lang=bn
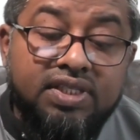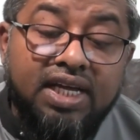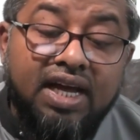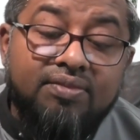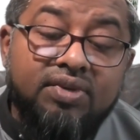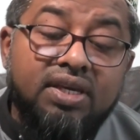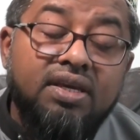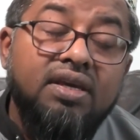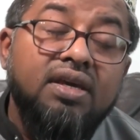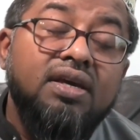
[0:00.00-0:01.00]
যে আমি
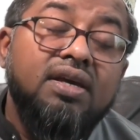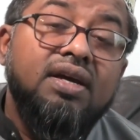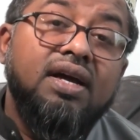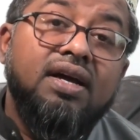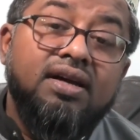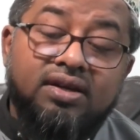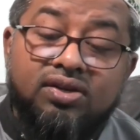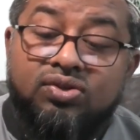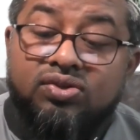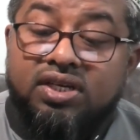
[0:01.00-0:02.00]

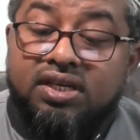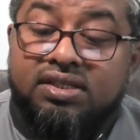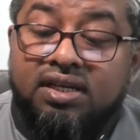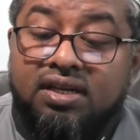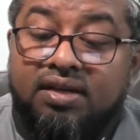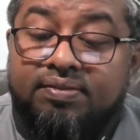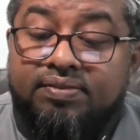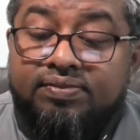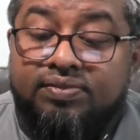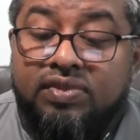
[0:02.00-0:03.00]
রাসুল সাল্লাম
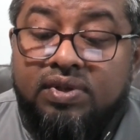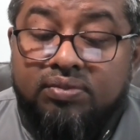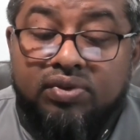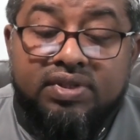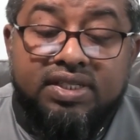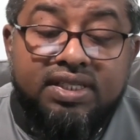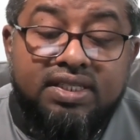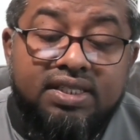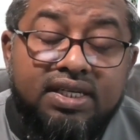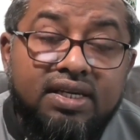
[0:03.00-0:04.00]

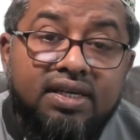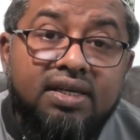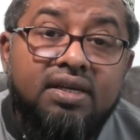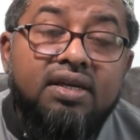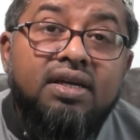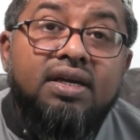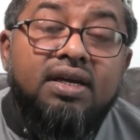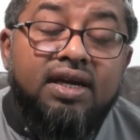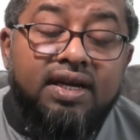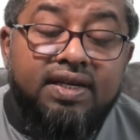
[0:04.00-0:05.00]
বলতেছেন যে
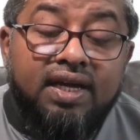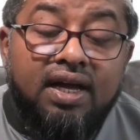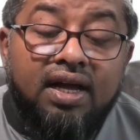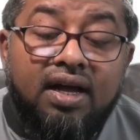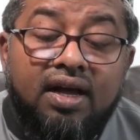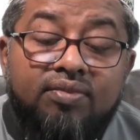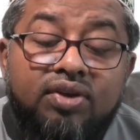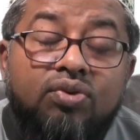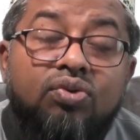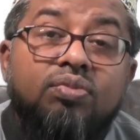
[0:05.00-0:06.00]
এটা
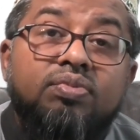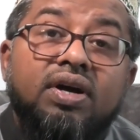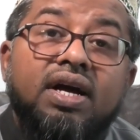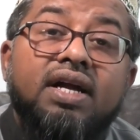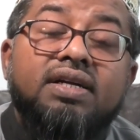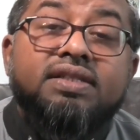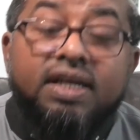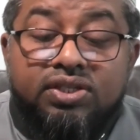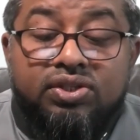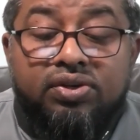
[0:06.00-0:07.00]
আমি খুব
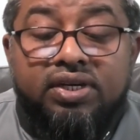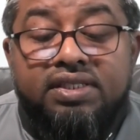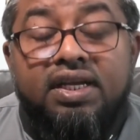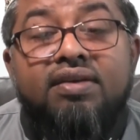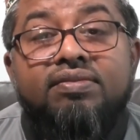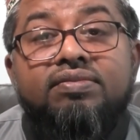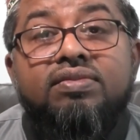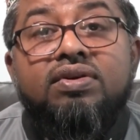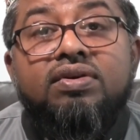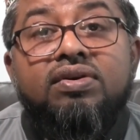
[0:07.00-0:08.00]
আশ্চর্য হয়ে যাই
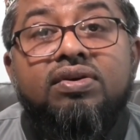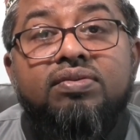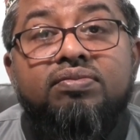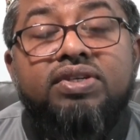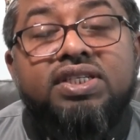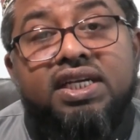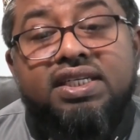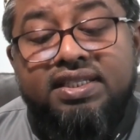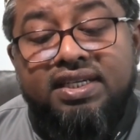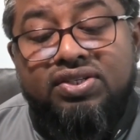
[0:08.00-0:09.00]

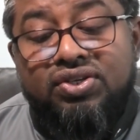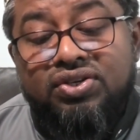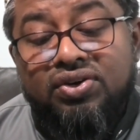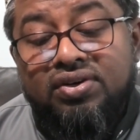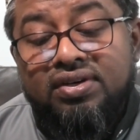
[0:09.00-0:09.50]
বিশ্বাসীদের জন্য